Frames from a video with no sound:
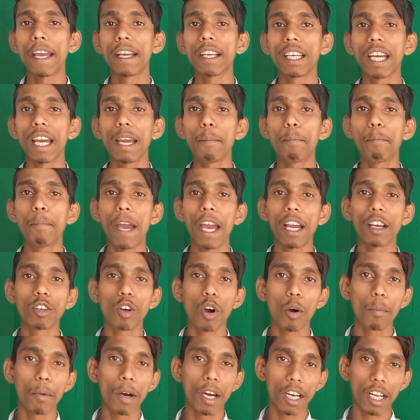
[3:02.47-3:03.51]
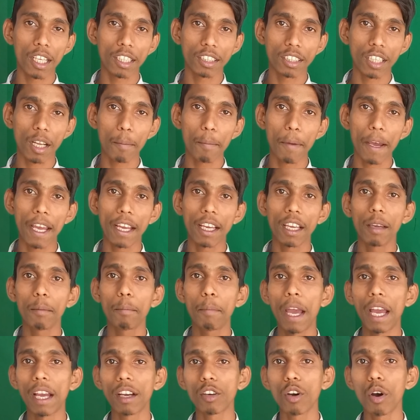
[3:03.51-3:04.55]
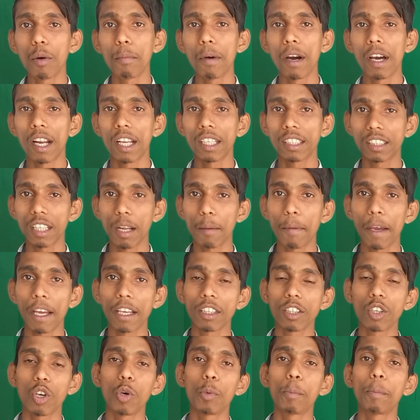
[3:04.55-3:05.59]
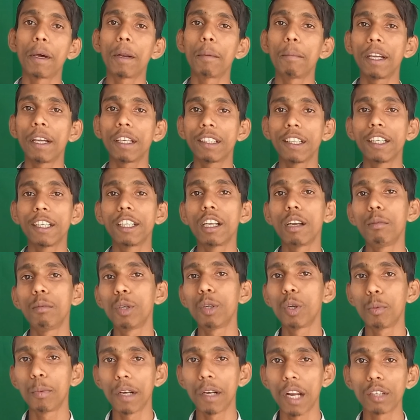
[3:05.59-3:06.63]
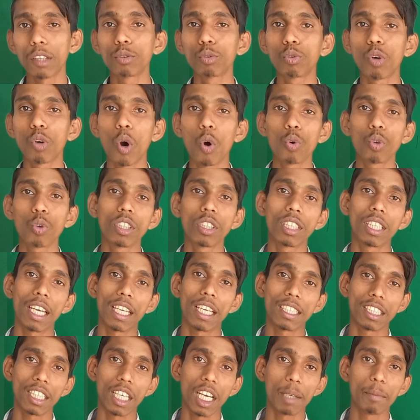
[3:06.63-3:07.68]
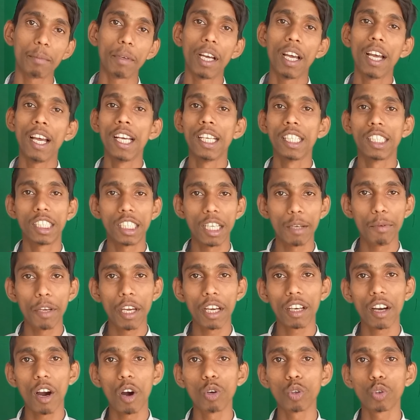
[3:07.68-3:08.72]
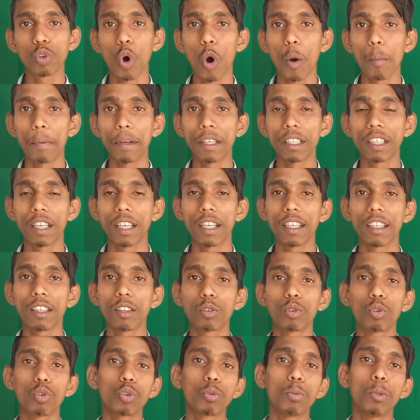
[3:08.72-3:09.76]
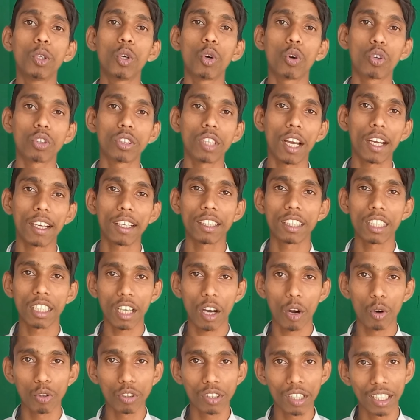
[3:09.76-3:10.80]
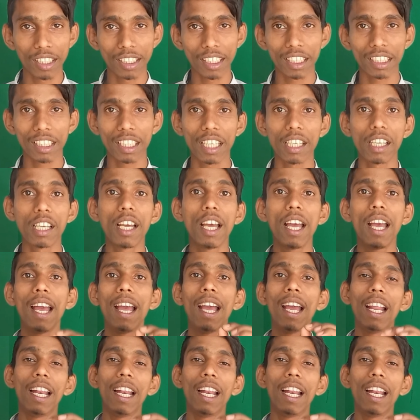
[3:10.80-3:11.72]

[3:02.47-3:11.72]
बैंक है बैंक ऑफ महाराष्ट्र बैंक बैंक ऑफ महाराष्ट्र बैंक के ऊपर मैं एक डिटेल वीडियो बना चुका हूँ कि कैसे आप सेविंग अकाउंट को ओपन करेंगे तो उस वीडियो को जाके चेकआउट कर सकते हैं